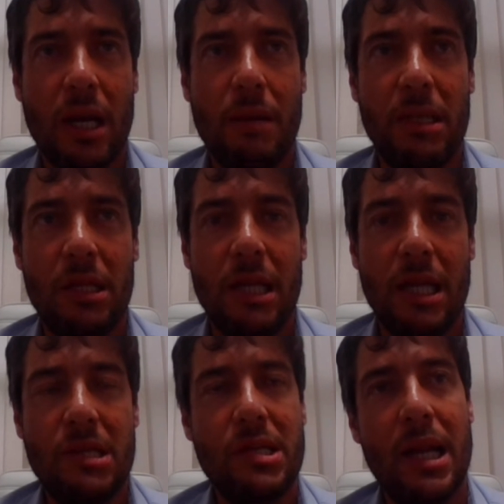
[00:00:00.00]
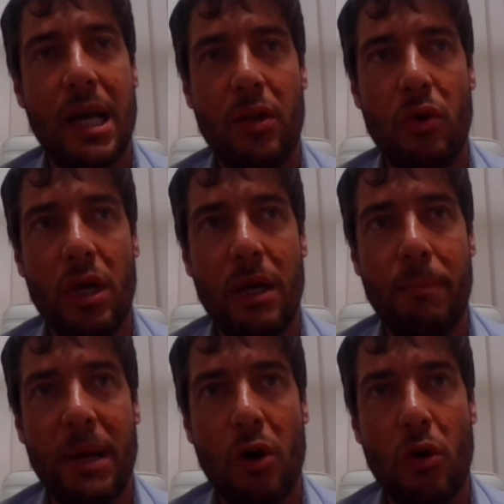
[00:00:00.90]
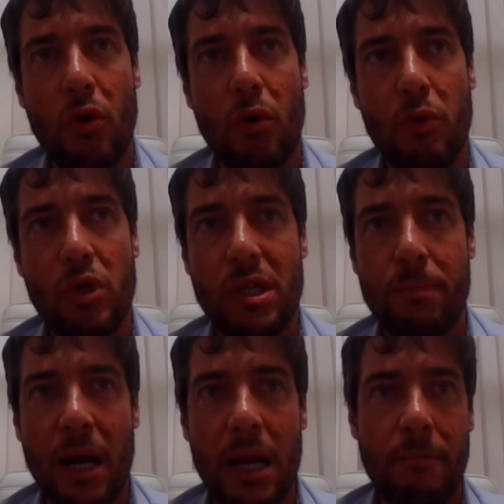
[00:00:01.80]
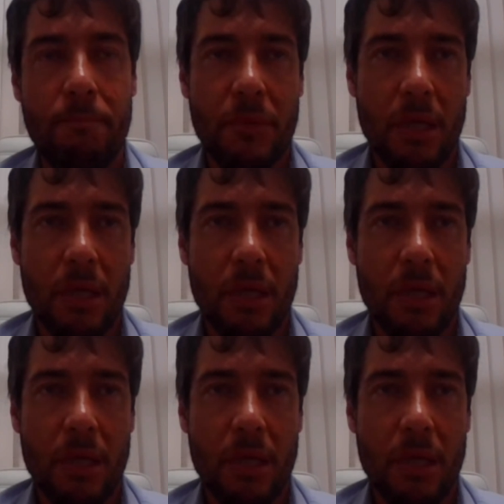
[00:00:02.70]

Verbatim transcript: realmente el salario del empleado municipal